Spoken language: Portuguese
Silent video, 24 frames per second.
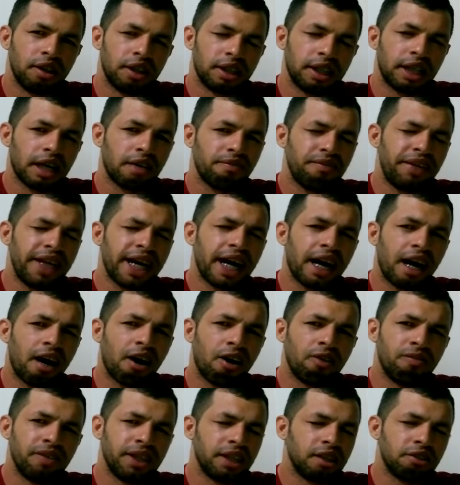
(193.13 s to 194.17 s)
da minha
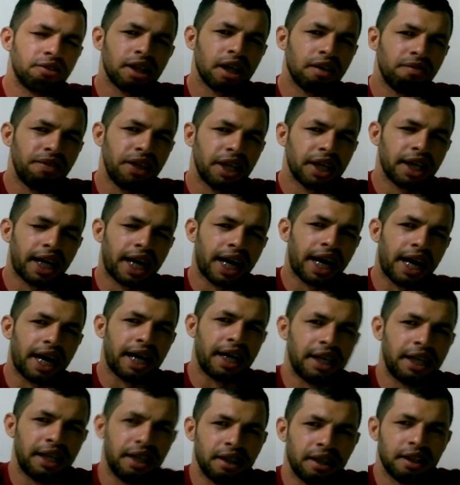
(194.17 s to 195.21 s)
alma, não da minha
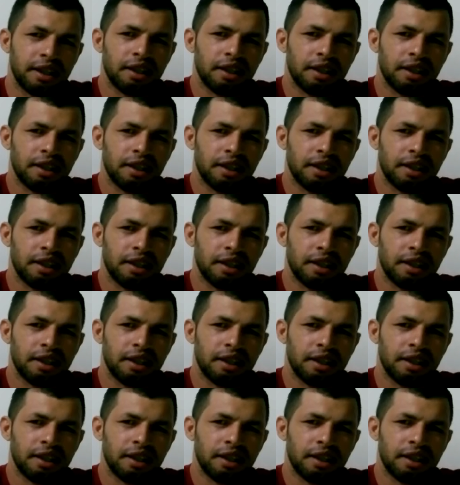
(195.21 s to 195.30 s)
carne.